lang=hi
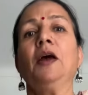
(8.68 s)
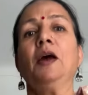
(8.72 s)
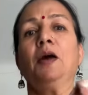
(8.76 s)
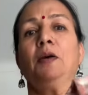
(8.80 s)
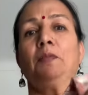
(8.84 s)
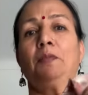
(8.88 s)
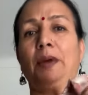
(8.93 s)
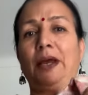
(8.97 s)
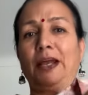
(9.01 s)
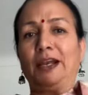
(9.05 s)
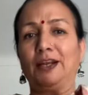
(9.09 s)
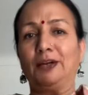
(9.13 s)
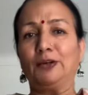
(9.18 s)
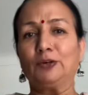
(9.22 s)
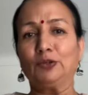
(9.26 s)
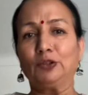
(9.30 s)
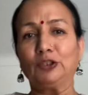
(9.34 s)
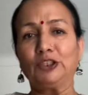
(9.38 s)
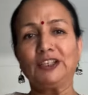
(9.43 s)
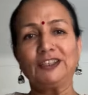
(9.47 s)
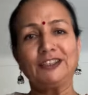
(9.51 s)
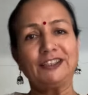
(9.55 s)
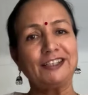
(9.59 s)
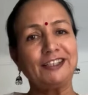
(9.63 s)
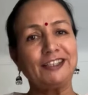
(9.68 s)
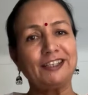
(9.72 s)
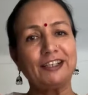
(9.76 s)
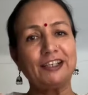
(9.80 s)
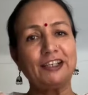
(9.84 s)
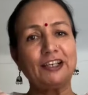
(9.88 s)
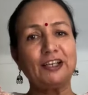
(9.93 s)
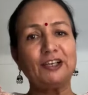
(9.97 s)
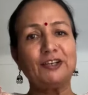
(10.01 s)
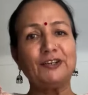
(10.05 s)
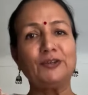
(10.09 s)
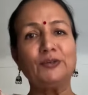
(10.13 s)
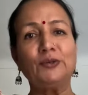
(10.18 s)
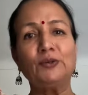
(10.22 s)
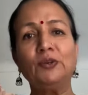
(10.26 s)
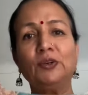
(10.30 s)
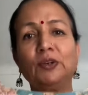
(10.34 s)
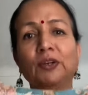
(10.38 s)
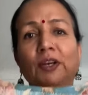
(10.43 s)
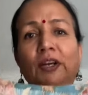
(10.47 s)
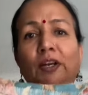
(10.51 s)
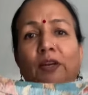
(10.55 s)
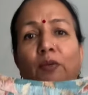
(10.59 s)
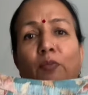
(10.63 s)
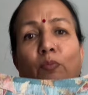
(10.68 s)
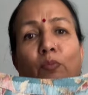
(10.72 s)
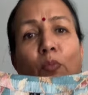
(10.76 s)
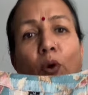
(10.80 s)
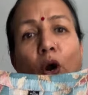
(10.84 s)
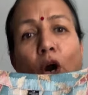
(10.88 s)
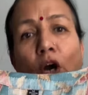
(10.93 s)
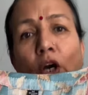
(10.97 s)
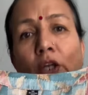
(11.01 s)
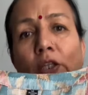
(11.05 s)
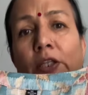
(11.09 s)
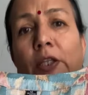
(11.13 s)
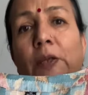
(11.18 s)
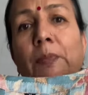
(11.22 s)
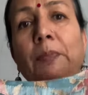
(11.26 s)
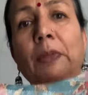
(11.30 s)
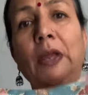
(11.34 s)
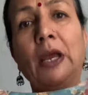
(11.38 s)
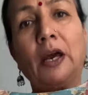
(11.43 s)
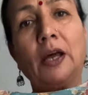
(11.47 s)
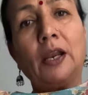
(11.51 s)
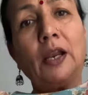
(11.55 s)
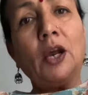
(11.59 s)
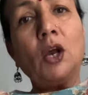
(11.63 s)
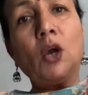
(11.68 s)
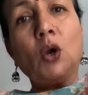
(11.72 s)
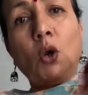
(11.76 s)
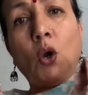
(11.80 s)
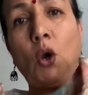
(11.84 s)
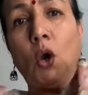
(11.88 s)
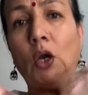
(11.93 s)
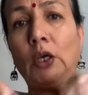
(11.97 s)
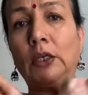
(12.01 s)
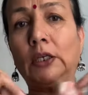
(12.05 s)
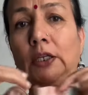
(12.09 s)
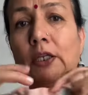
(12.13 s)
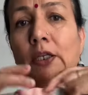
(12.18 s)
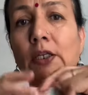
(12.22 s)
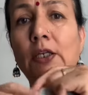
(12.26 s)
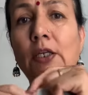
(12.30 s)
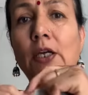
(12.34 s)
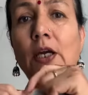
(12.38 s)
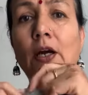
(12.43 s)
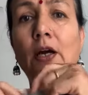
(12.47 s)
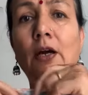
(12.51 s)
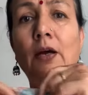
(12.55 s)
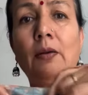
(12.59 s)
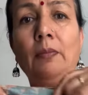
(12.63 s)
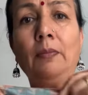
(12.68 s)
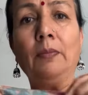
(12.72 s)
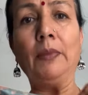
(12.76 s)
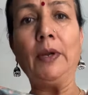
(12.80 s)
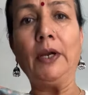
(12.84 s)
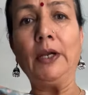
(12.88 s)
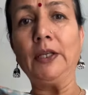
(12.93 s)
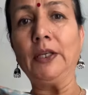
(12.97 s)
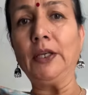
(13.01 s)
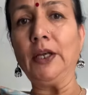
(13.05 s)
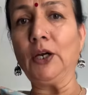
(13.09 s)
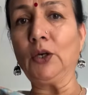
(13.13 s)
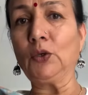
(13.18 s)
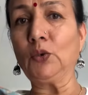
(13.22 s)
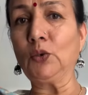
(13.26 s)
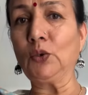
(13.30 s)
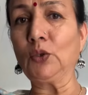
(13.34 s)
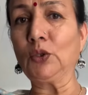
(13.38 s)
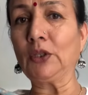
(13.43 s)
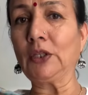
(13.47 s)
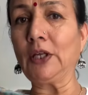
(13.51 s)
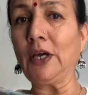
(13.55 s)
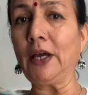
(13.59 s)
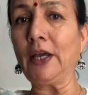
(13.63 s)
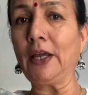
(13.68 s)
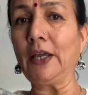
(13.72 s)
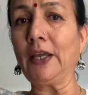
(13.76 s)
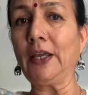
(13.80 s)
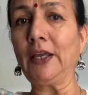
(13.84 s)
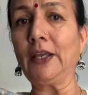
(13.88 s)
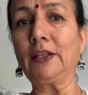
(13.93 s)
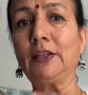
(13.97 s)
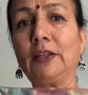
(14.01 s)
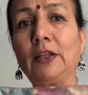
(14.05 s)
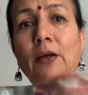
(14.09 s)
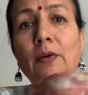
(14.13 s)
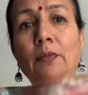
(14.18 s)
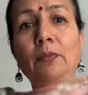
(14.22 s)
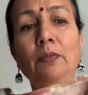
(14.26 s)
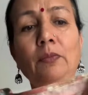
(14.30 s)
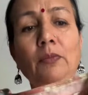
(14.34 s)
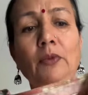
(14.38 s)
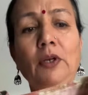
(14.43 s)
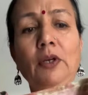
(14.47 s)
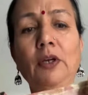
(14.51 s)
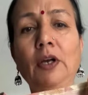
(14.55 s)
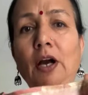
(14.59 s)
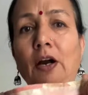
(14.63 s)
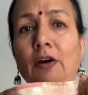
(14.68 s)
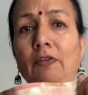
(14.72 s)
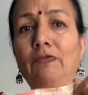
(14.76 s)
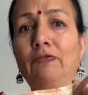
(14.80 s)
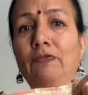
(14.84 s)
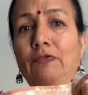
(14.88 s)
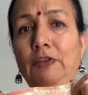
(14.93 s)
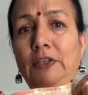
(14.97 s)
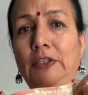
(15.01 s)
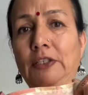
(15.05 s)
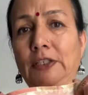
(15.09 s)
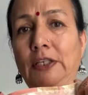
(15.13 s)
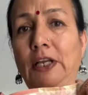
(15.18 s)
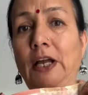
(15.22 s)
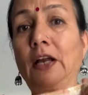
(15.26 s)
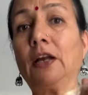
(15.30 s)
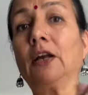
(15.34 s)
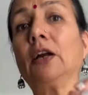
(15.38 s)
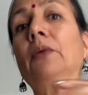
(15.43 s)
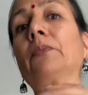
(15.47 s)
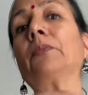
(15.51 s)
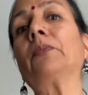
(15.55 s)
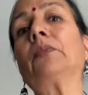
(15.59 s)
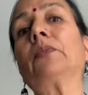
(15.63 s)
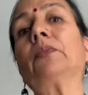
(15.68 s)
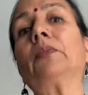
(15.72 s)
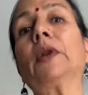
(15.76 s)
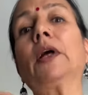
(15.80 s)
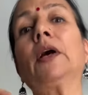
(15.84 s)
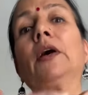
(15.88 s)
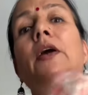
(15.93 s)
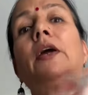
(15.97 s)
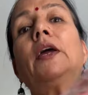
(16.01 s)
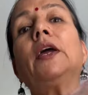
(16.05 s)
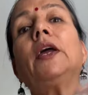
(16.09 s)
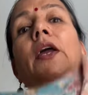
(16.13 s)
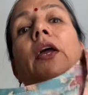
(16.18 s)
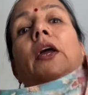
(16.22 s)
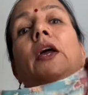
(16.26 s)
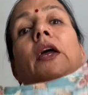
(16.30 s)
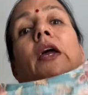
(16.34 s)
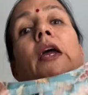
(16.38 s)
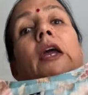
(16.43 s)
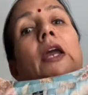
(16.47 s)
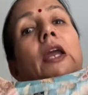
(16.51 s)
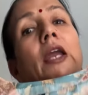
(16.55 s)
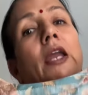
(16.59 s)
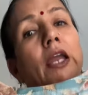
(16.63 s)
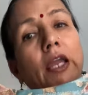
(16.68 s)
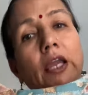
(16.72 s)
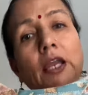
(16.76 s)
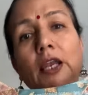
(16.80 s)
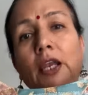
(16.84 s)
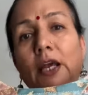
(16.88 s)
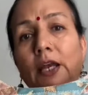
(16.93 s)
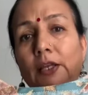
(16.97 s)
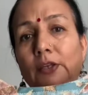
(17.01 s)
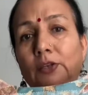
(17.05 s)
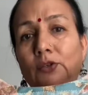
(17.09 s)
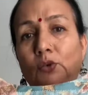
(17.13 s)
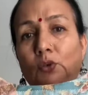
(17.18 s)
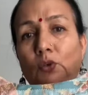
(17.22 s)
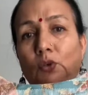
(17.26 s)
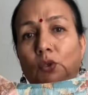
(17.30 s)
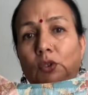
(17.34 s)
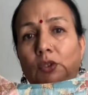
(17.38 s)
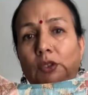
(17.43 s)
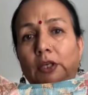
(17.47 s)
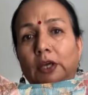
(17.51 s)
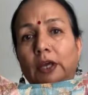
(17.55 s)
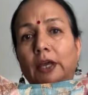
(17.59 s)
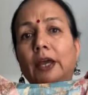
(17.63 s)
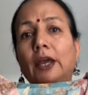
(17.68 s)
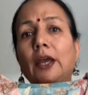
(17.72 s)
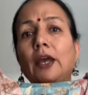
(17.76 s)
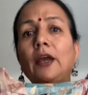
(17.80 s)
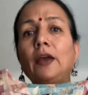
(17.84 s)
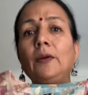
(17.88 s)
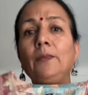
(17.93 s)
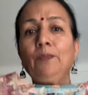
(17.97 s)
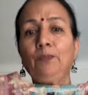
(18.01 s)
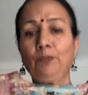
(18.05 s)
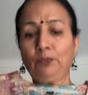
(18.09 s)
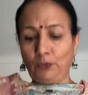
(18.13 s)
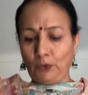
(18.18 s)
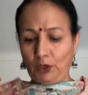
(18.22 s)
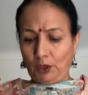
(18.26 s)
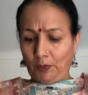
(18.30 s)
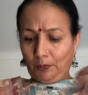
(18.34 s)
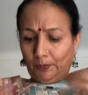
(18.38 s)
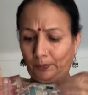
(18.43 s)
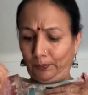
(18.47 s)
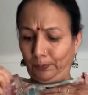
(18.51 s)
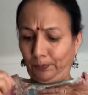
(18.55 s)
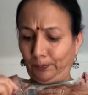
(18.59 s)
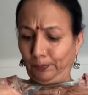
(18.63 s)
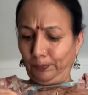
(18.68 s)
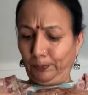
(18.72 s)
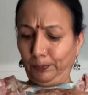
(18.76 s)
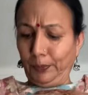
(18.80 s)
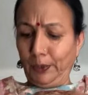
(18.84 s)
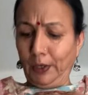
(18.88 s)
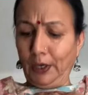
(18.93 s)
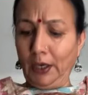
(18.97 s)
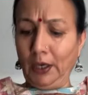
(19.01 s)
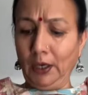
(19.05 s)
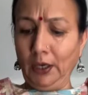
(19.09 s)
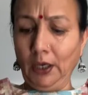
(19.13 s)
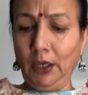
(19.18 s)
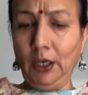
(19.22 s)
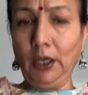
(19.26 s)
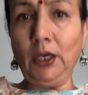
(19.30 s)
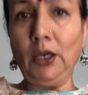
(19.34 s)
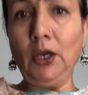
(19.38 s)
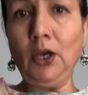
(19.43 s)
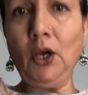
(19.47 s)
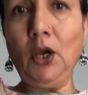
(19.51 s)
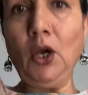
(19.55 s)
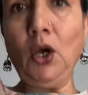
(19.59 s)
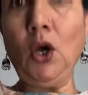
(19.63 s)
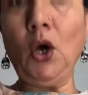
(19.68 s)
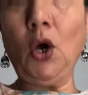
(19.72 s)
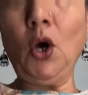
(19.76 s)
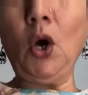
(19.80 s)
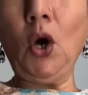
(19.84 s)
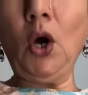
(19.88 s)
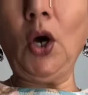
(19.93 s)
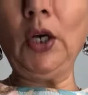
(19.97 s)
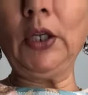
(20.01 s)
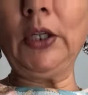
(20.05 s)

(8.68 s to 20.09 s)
पहला कुर्ता शेयर कर रही हूँ बहुत ही प्यारा कॉटन का बढ़िया कुर्ता एकदम गफ इसका कपड़ा है ए लाइन कुर्ता है पिंक और